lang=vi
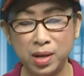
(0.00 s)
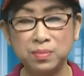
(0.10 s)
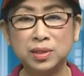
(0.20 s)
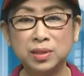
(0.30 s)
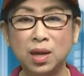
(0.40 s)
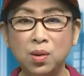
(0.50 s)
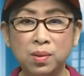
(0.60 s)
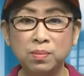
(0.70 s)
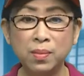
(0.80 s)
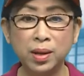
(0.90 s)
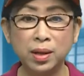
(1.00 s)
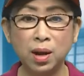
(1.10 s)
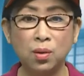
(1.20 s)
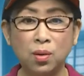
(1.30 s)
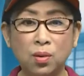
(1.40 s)
mươi năm sau mới
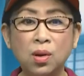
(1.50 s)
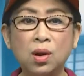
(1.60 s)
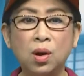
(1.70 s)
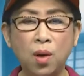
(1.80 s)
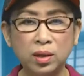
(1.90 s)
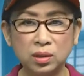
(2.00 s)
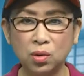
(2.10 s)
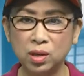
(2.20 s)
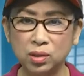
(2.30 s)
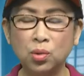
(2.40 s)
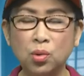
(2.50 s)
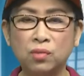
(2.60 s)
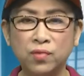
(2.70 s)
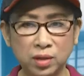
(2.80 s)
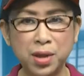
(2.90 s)
bắt đầu hoàn toàn thuộc
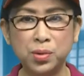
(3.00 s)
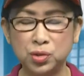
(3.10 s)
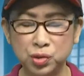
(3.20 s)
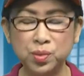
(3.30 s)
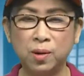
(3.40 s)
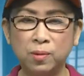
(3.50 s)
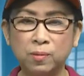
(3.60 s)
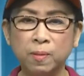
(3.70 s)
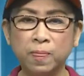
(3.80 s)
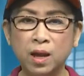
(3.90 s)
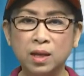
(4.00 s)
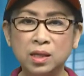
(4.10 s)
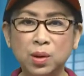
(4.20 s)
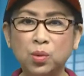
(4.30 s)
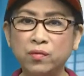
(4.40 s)
vào tay của Trung Cộng.
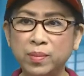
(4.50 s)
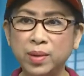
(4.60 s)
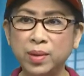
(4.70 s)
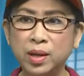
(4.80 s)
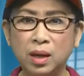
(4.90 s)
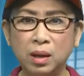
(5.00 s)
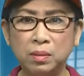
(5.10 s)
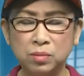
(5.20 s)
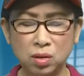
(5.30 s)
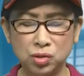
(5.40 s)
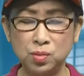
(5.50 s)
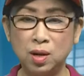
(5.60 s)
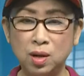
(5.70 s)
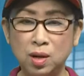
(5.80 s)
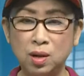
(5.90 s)
Nhưng mà quý vị biết là bọn
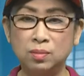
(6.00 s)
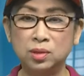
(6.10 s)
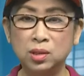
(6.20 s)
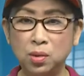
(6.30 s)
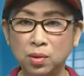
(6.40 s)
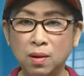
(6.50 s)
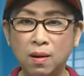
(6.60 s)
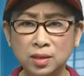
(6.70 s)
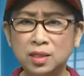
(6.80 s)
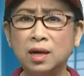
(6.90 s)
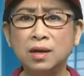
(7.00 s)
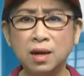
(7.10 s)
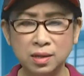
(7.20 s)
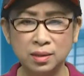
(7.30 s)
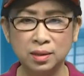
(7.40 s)
Trung Cộng nó đâu có chờ
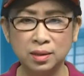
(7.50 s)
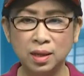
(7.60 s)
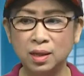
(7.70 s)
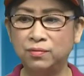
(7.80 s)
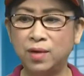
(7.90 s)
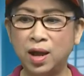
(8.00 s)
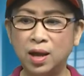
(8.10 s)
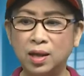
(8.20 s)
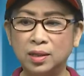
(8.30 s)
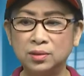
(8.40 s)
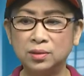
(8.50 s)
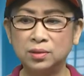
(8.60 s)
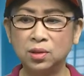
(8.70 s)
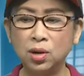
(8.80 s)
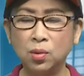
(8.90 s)
đợi được, và
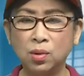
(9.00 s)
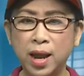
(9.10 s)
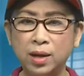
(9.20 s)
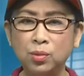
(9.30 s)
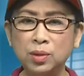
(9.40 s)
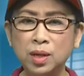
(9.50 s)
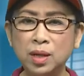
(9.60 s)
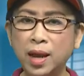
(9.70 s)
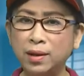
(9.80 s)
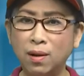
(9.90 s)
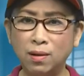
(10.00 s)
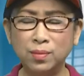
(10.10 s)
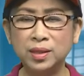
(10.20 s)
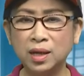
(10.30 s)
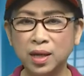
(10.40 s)
nó đâu có để đúng cái ngày đó
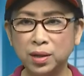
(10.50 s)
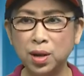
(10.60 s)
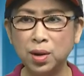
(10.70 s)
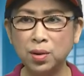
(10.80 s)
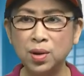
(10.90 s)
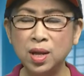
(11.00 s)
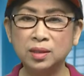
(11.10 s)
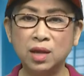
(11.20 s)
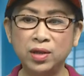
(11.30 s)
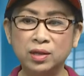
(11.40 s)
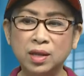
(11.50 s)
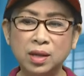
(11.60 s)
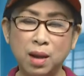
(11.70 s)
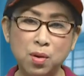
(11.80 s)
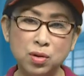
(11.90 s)
nó mới thực hiện đâu. Tại vì
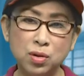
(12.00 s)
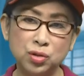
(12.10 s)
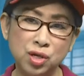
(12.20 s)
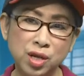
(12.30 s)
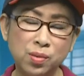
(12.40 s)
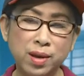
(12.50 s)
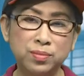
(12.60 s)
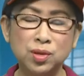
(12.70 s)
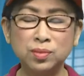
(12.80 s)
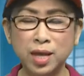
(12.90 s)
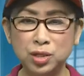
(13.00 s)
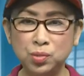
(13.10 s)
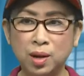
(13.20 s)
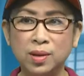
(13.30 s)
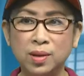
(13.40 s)
tất cả mọi chuyện đều nằm trong tay
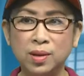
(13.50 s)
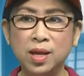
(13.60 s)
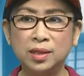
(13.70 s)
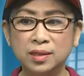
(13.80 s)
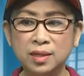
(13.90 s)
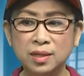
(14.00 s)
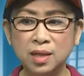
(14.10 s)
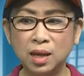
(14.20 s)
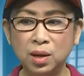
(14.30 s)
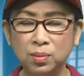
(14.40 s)
Trung Cộng. Thành thử ra